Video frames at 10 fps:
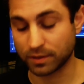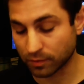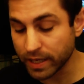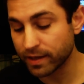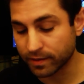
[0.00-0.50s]

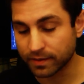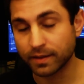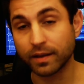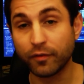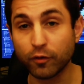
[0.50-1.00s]
Oui,
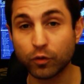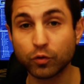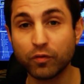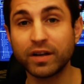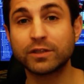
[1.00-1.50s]
il faut qu'on
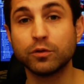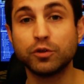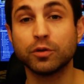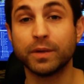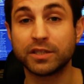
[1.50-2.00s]
trouve la
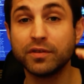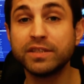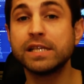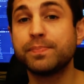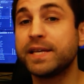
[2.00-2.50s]
solution, mais je vais
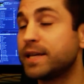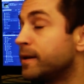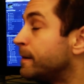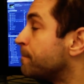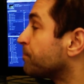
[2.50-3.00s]
vous expliquer.